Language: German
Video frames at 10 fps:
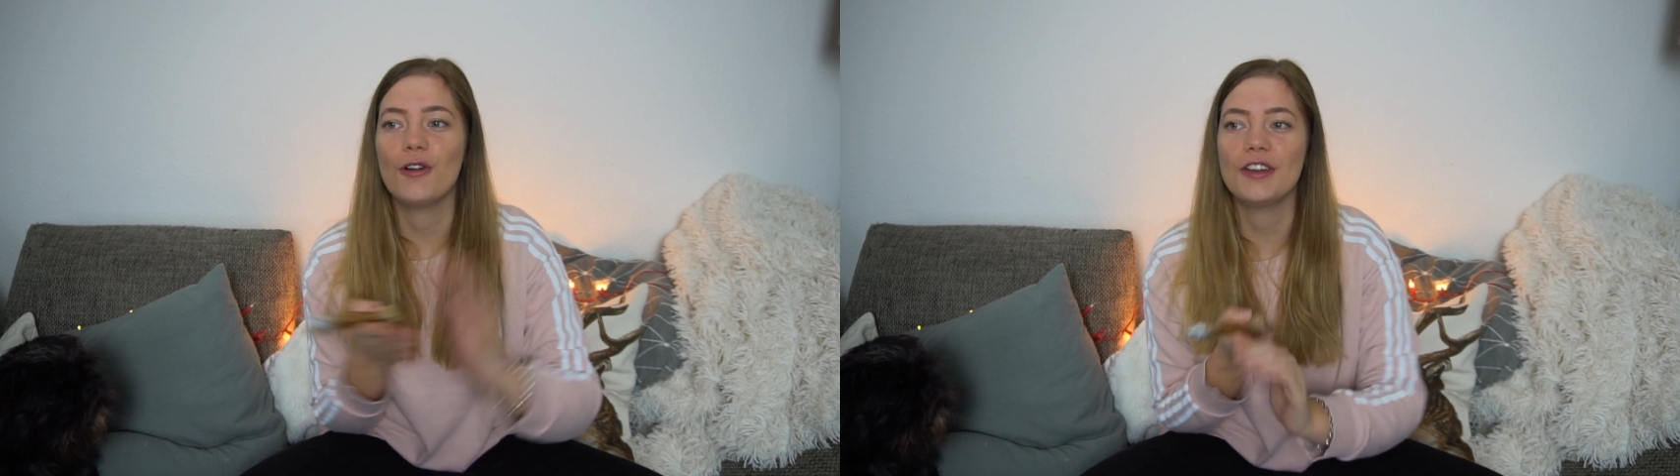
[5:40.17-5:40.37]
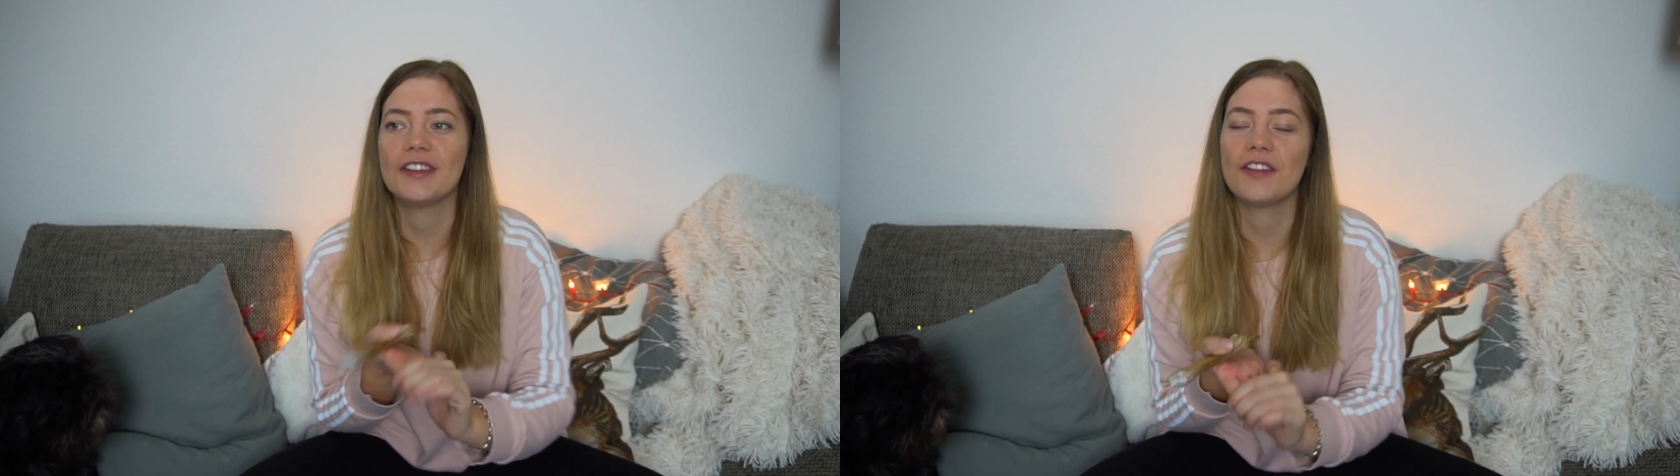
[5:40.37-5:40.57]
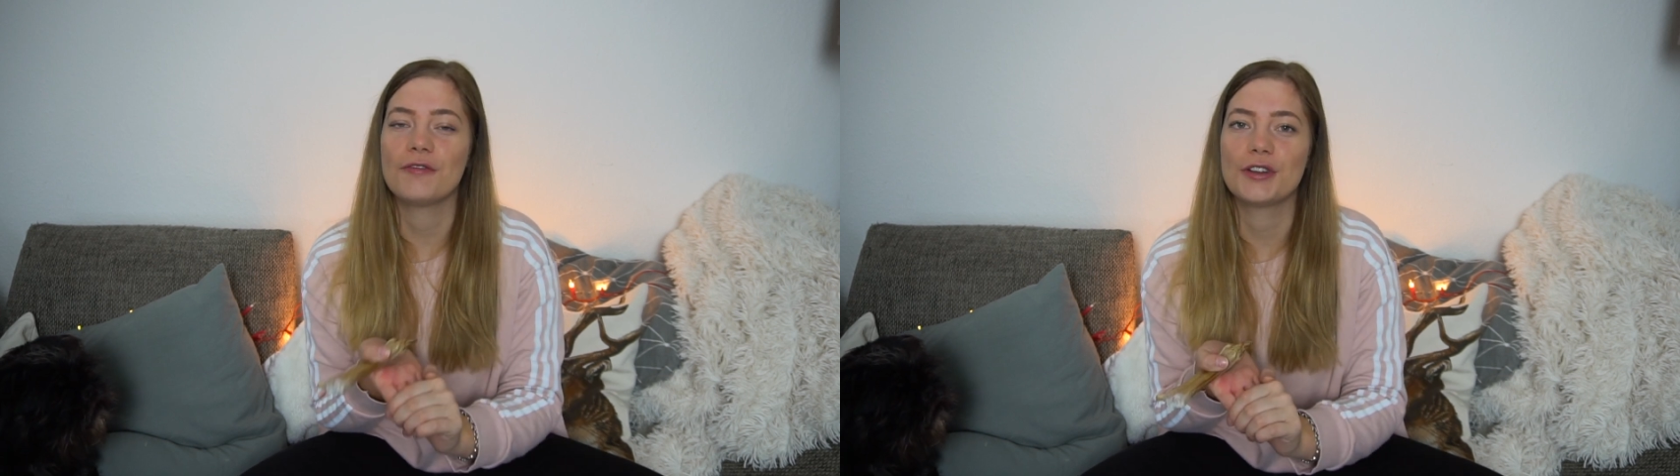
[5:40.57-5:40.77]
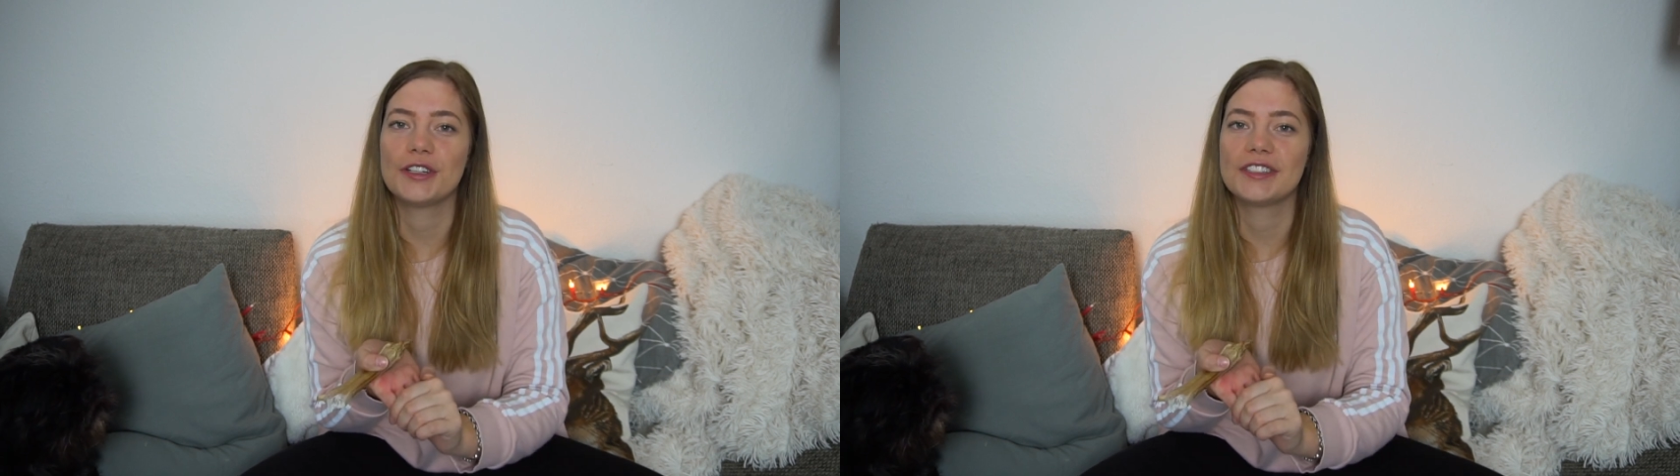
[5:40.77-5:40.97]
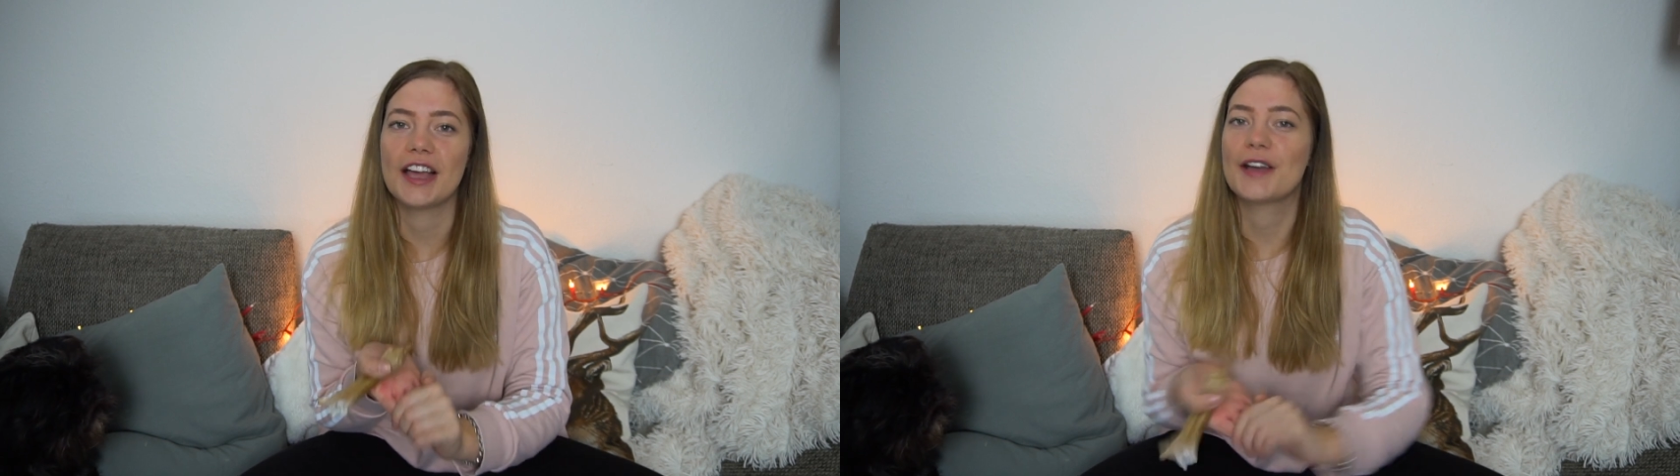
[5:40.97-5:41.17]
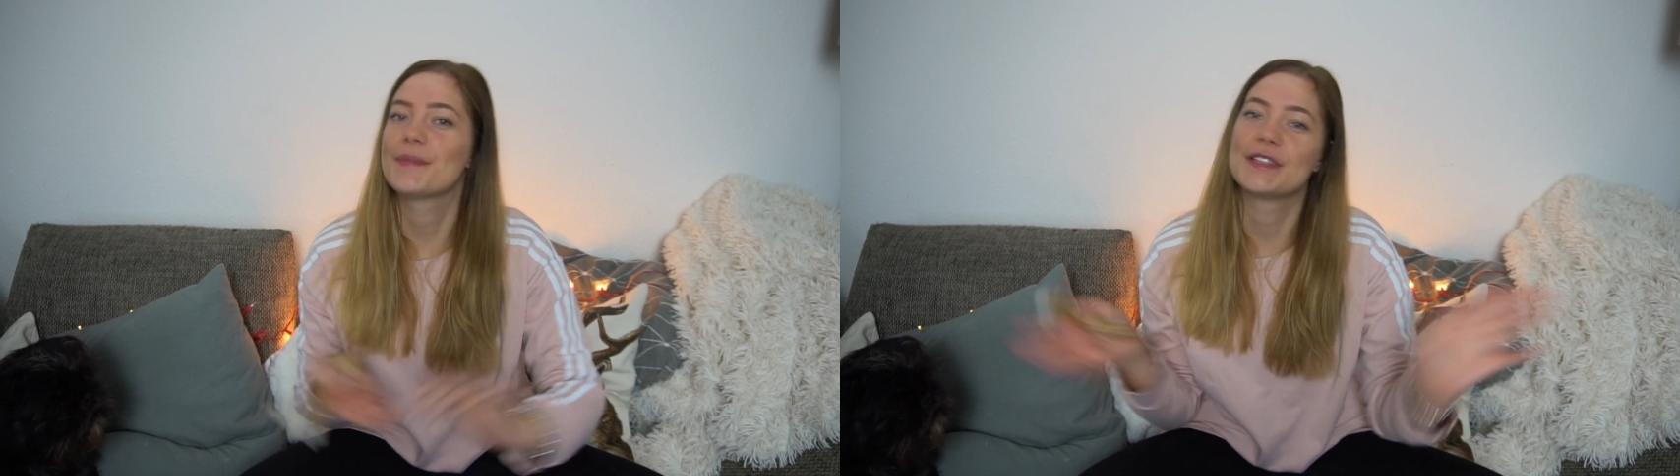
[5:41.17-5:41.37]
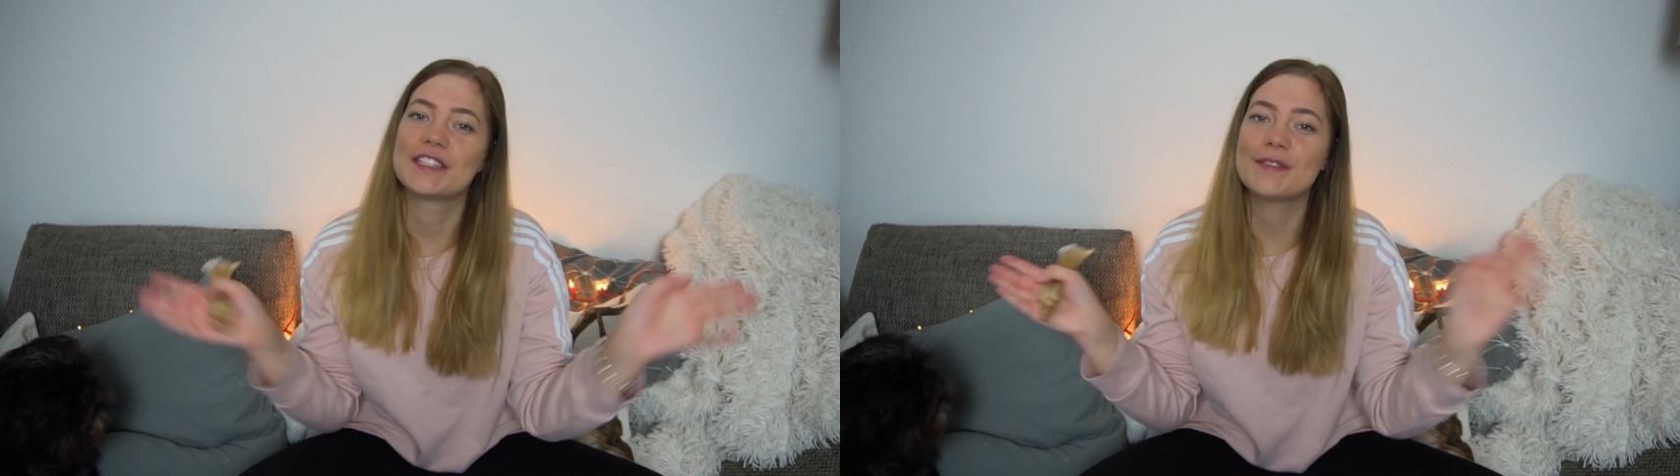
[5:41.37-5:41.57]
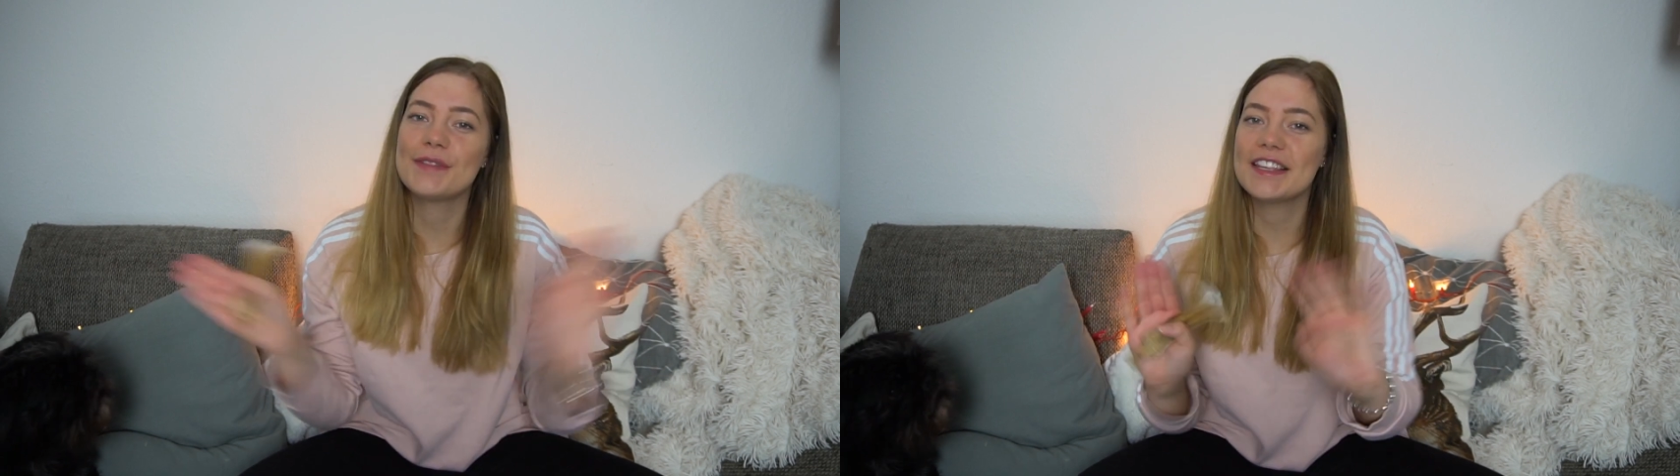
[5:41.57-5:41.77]
Und dann würde ich sagen,
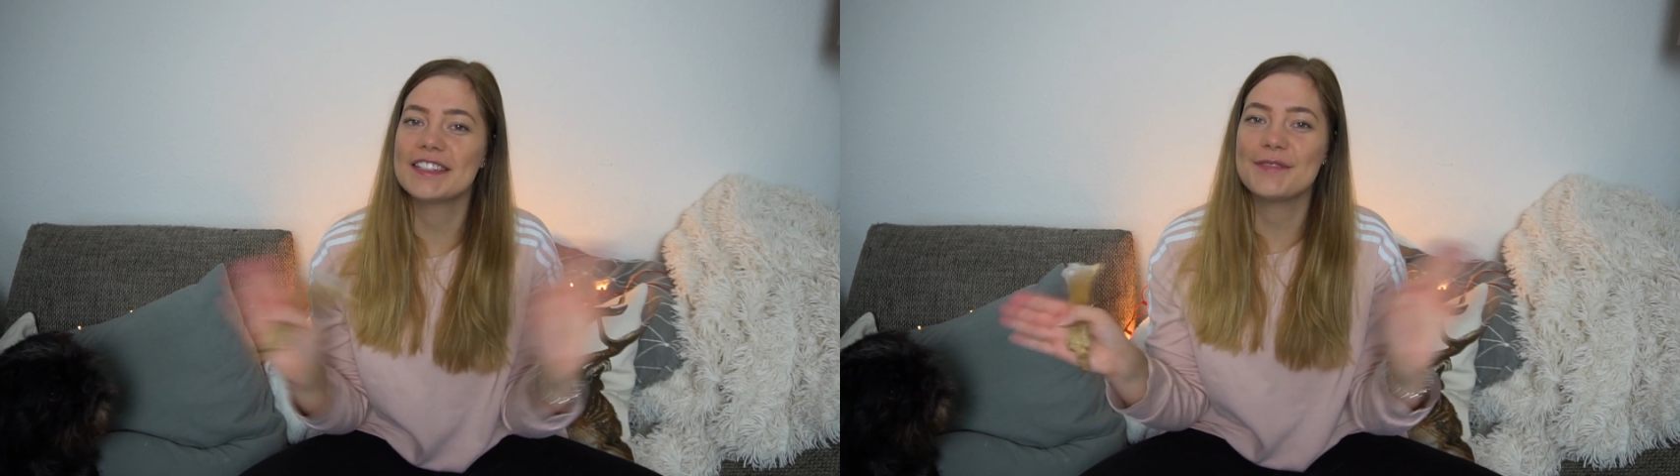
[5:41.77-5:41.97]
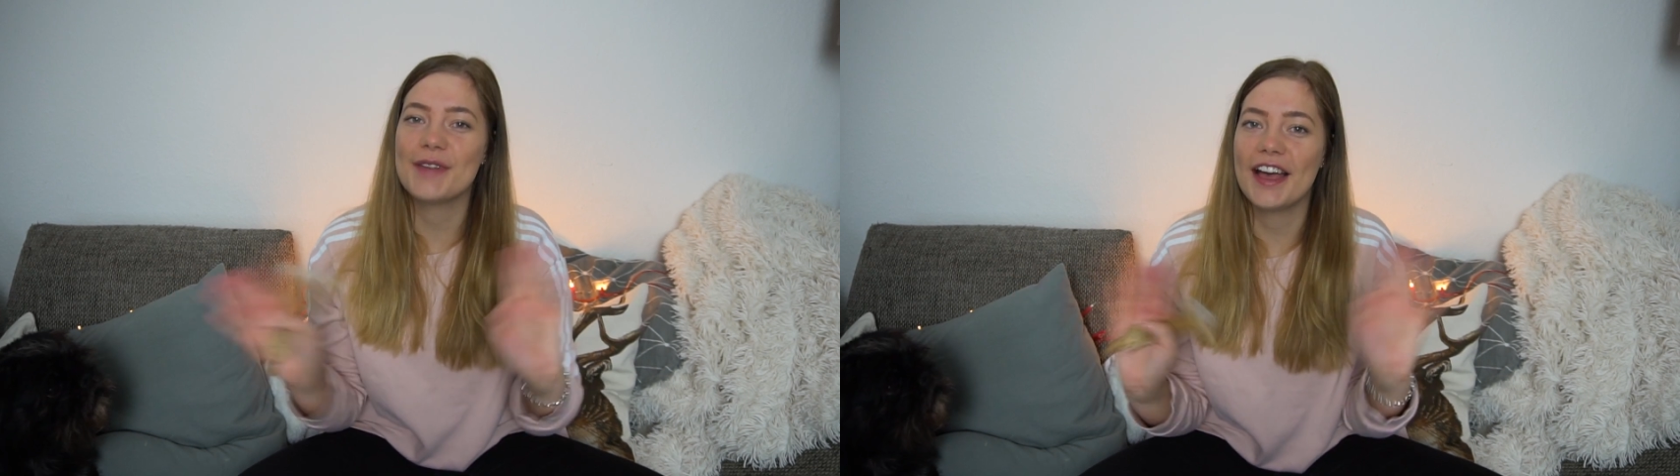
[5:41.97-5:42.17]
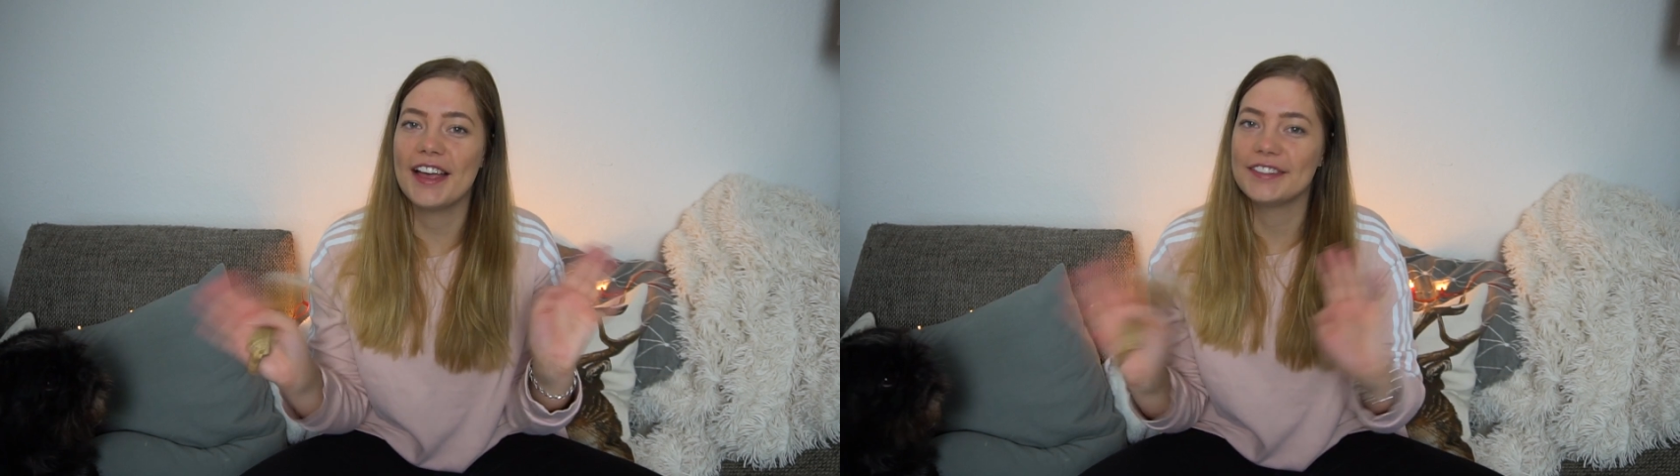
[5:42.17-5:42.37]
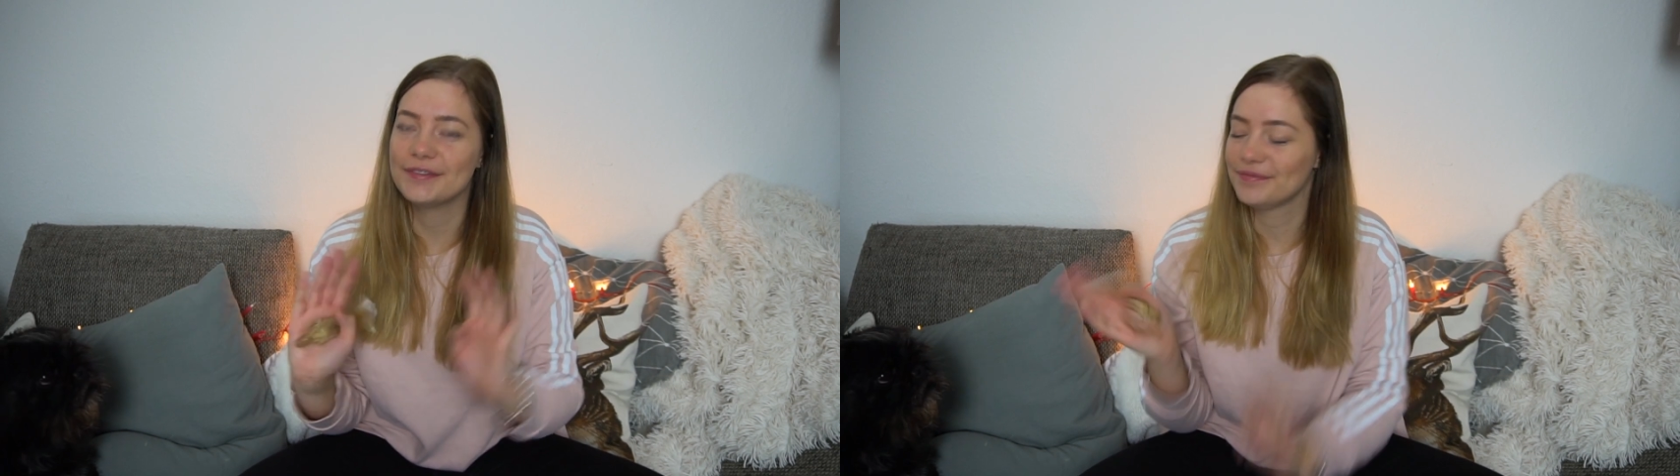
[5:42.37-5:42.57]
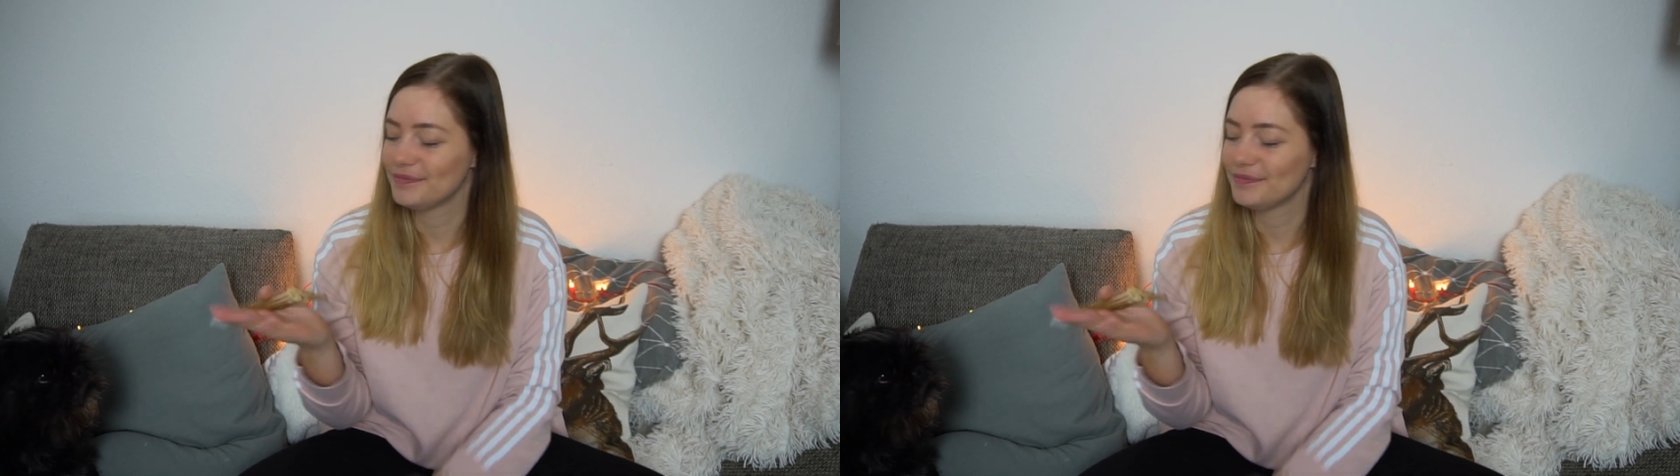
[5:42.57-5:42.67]
bis zum nächsten Mal.